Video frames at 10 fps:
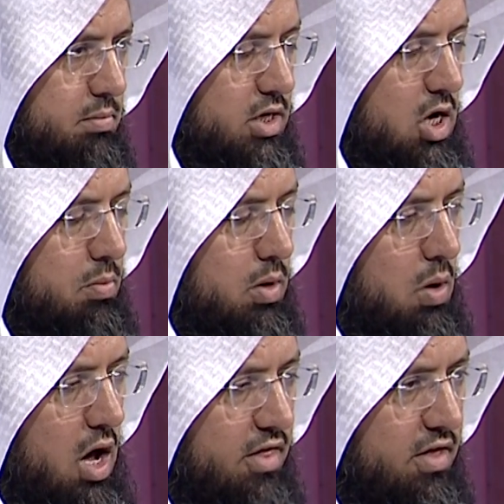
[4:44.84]
بينهما
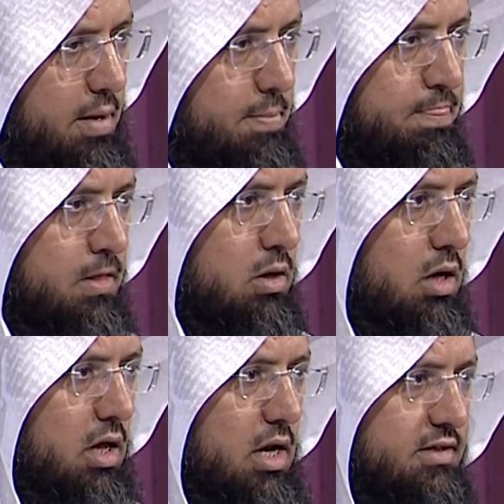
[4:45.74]
وهذا
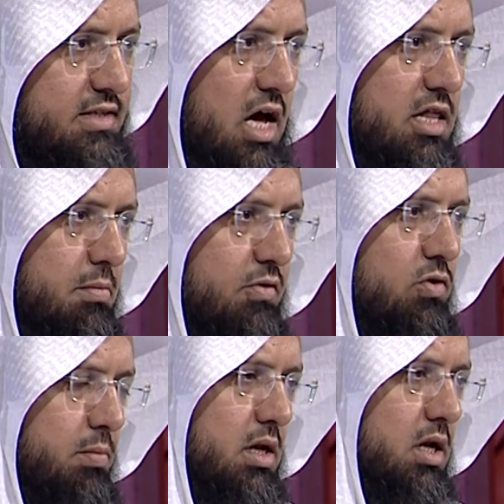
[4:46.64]
ليس هذا
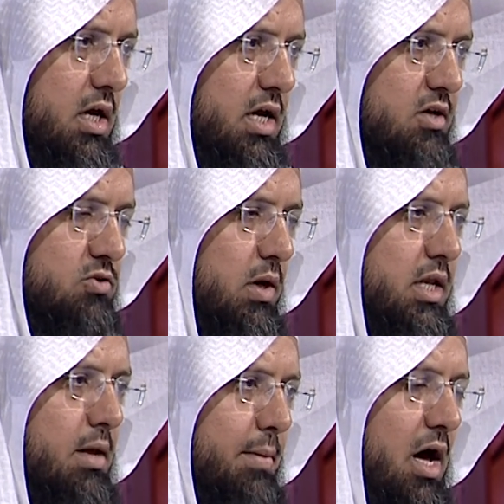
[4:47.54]
مفهوما للقياس
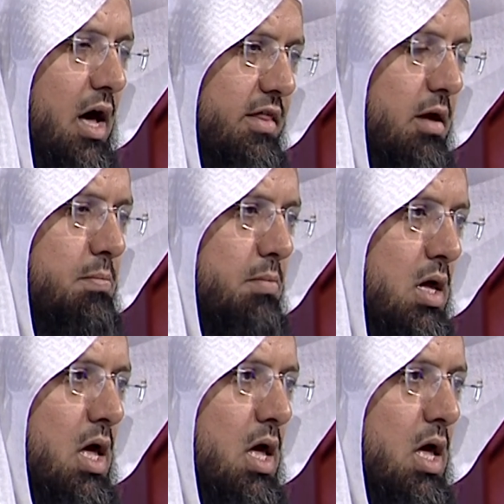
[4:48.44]
وانما هذا